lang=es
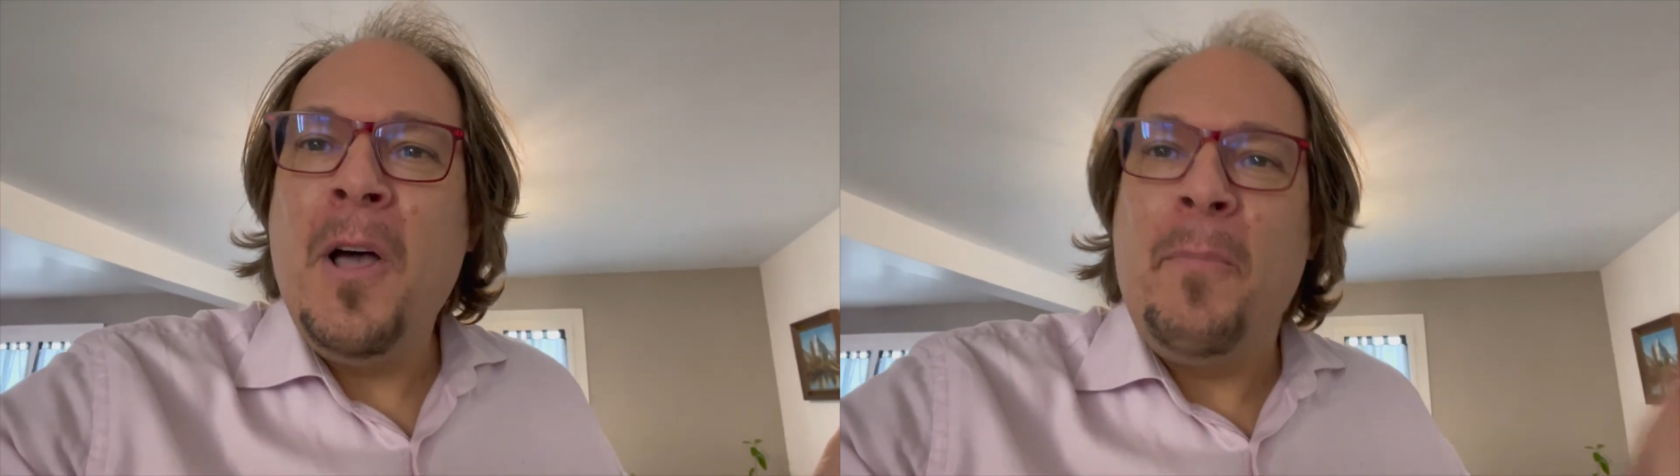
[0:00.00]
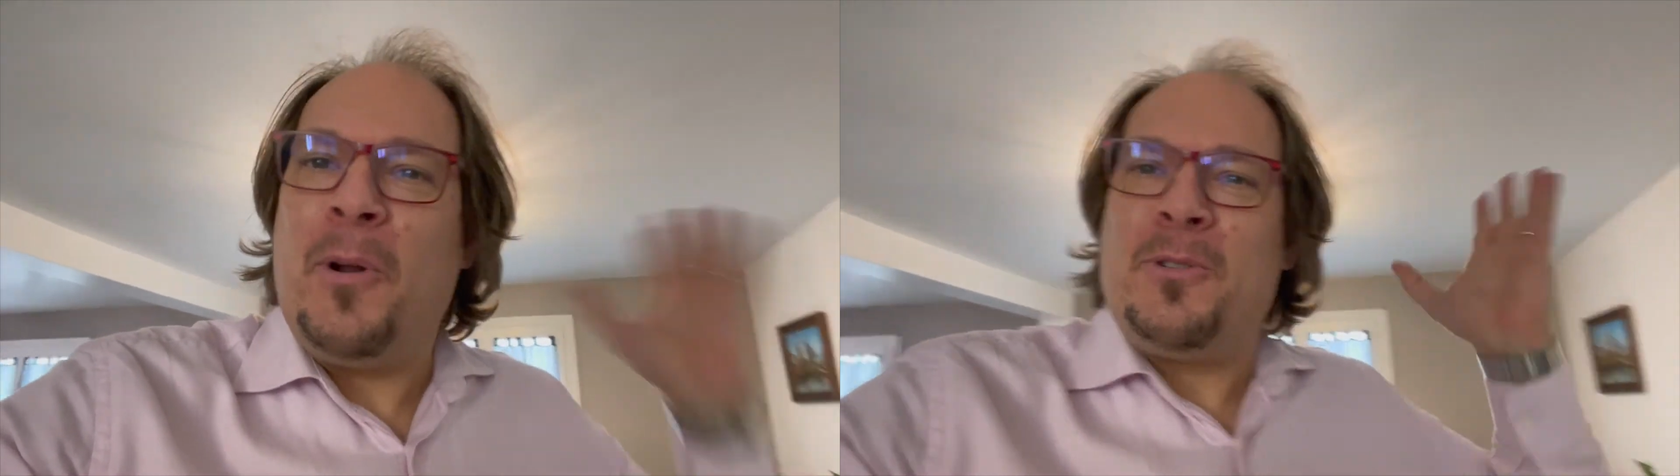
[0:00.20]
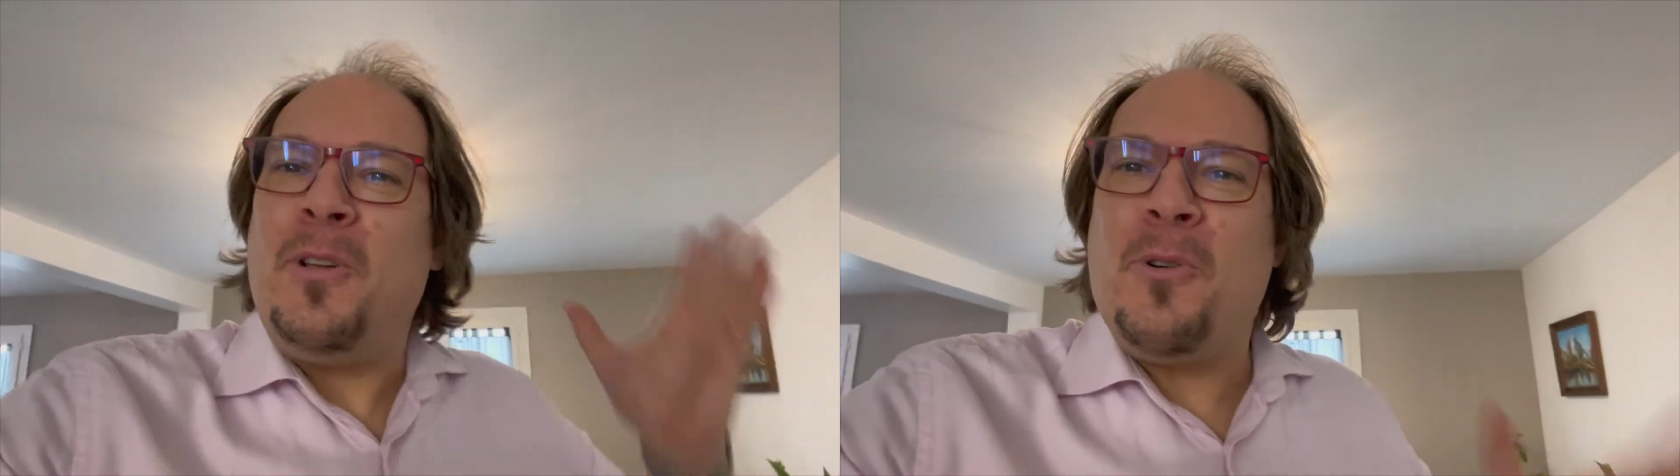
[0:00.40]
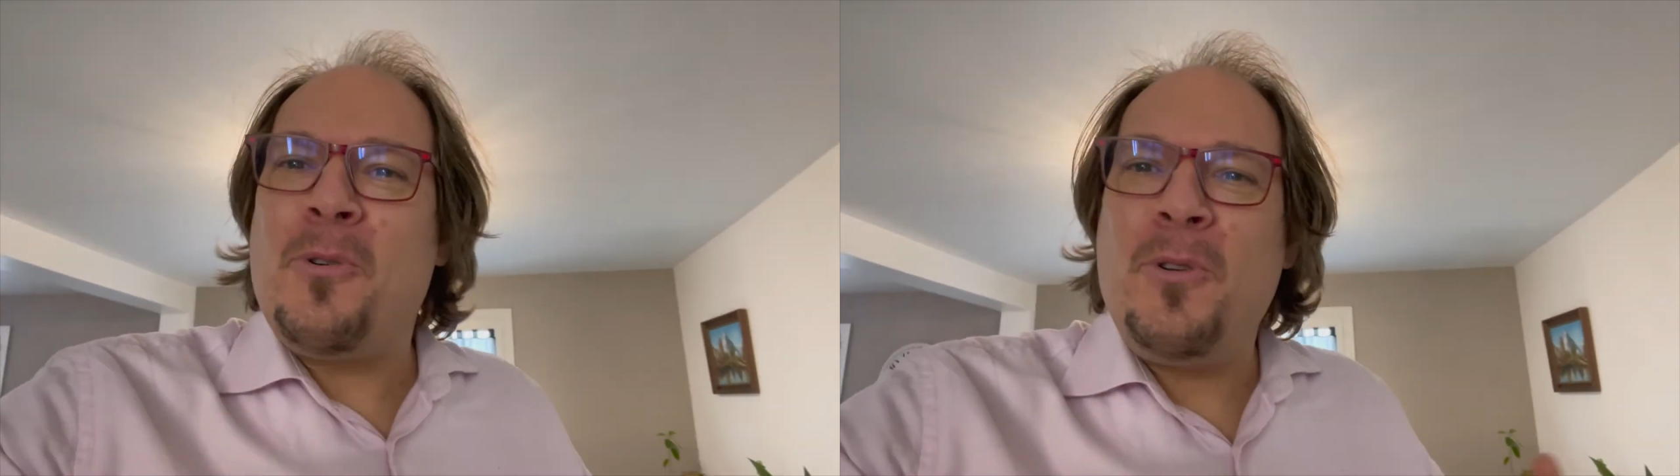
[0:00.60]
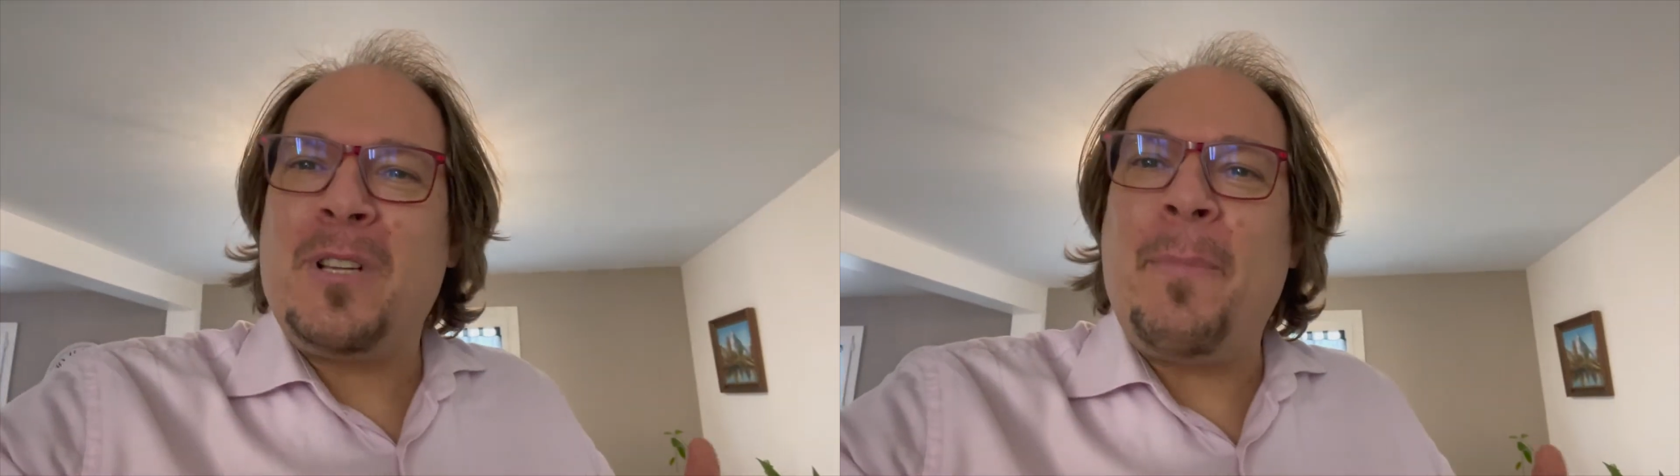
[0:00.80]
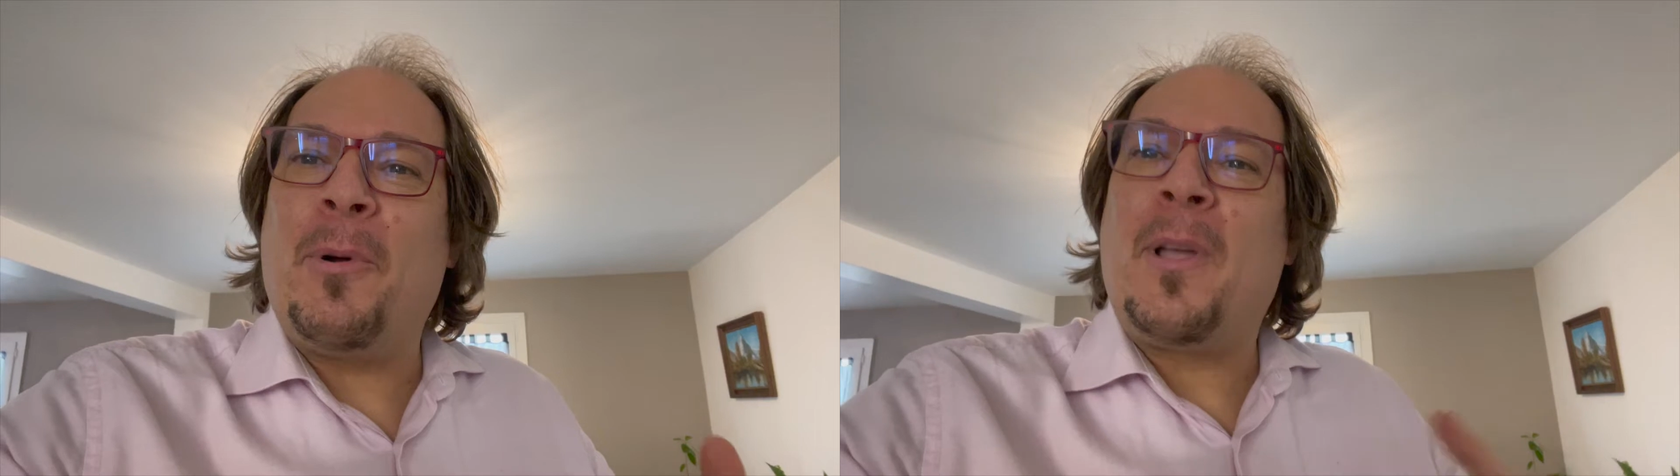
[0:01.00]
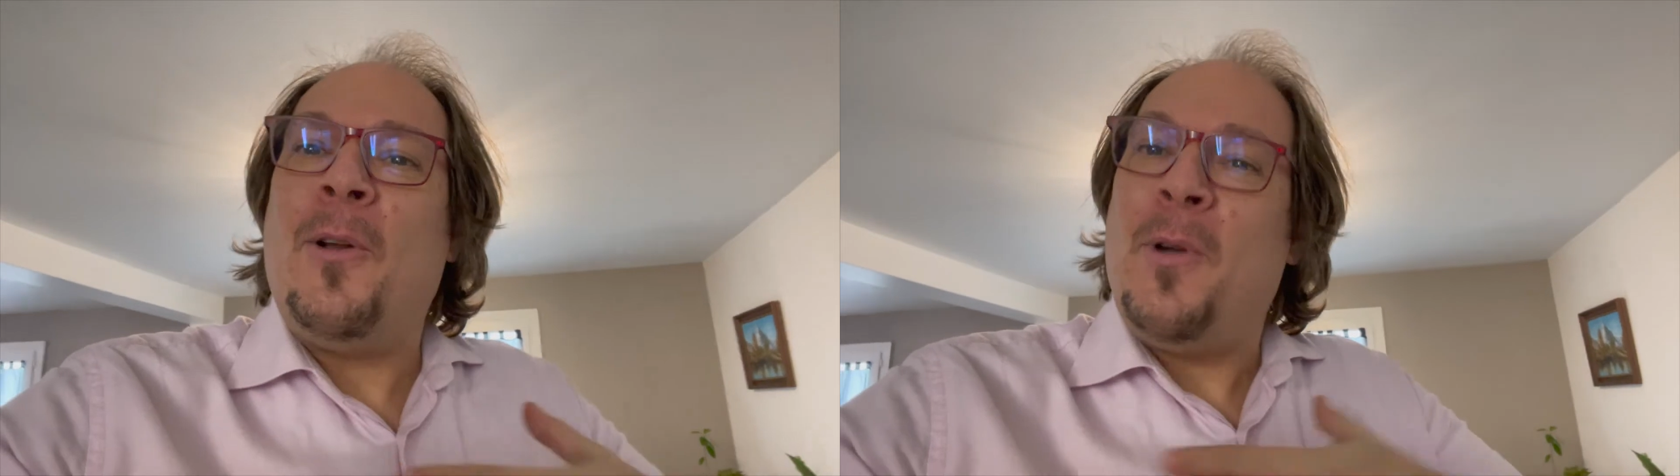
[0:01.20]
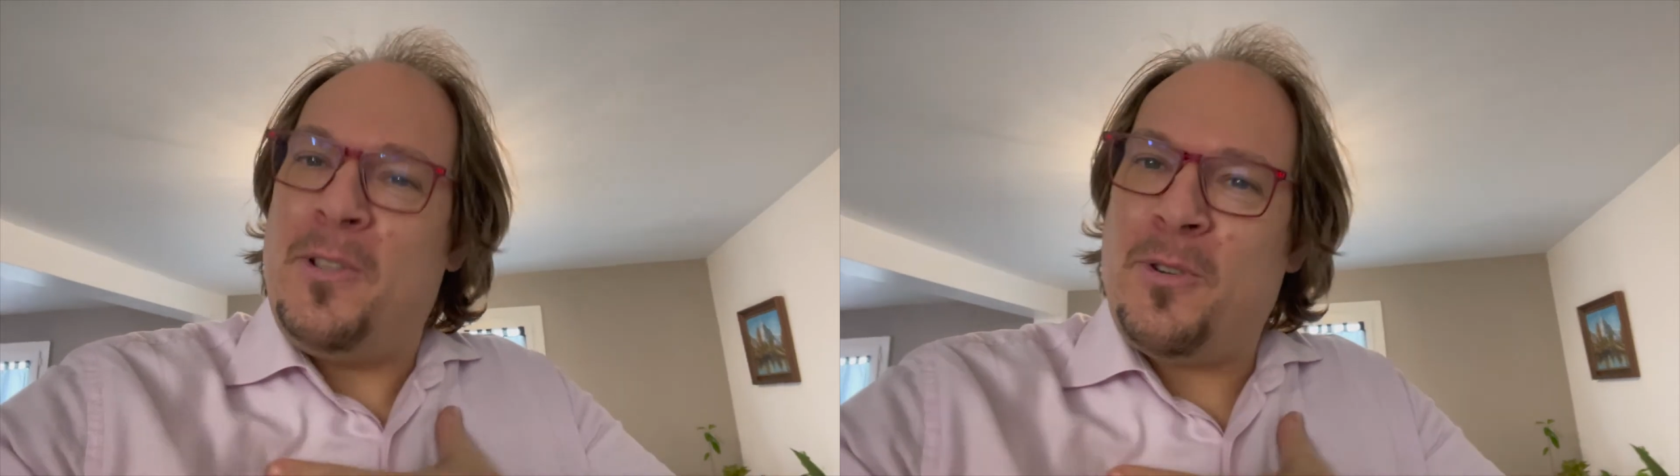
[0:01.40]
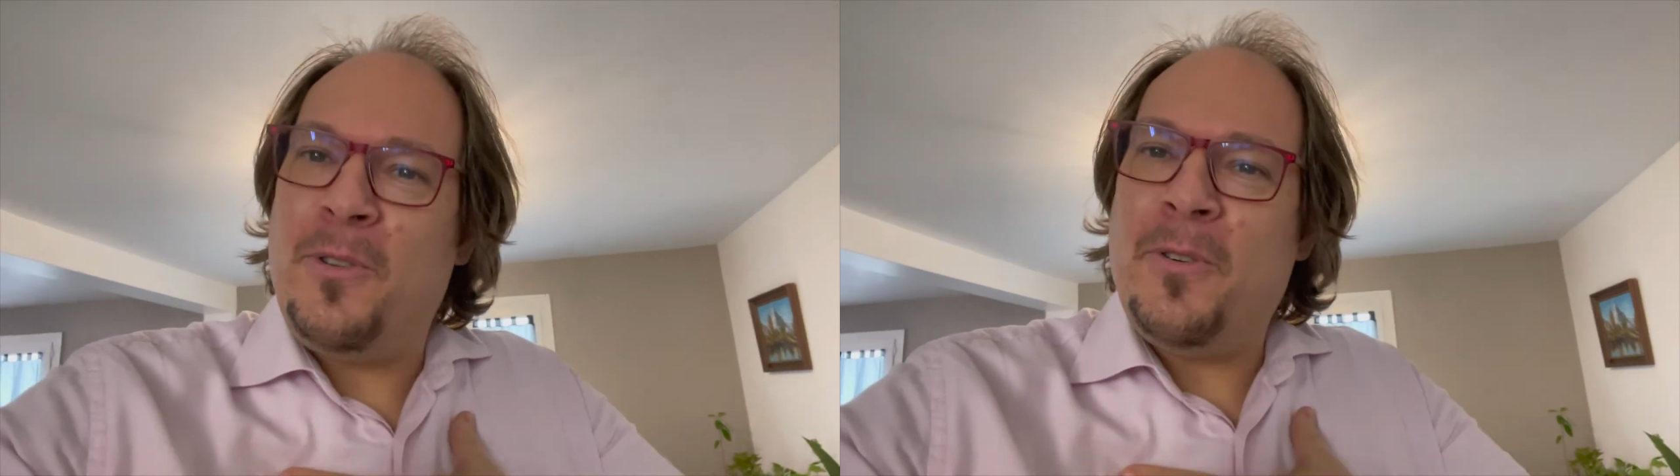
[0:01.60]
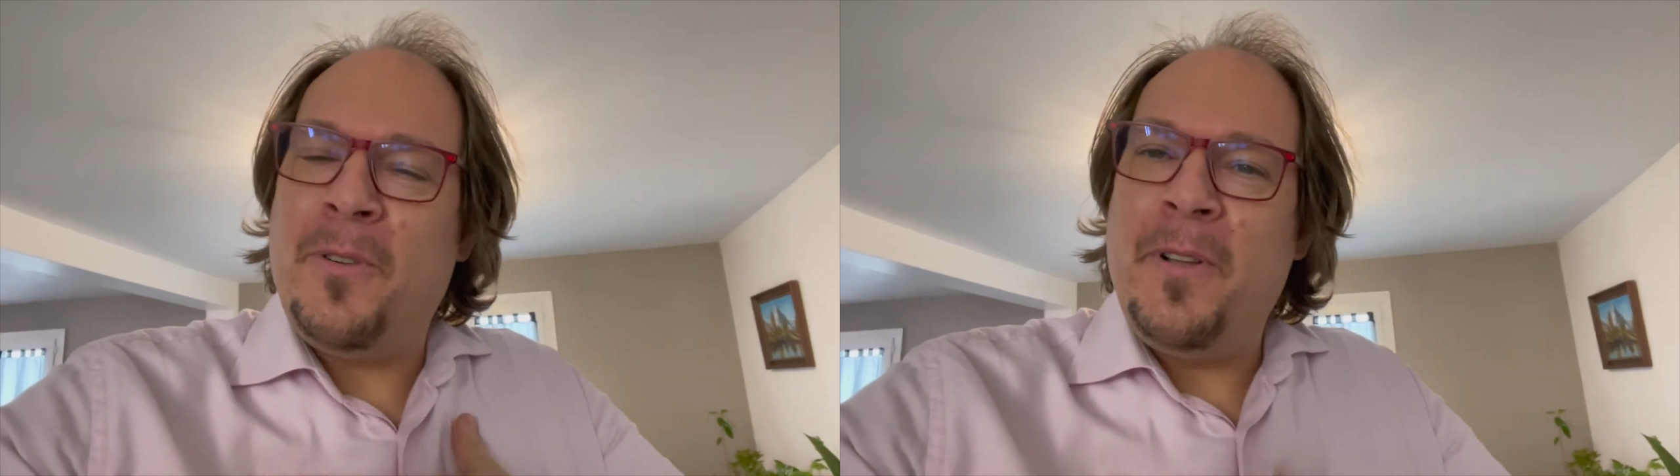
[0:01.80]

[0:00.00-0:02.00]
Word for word: pero estoy orgullosa porque lo he hecho yo.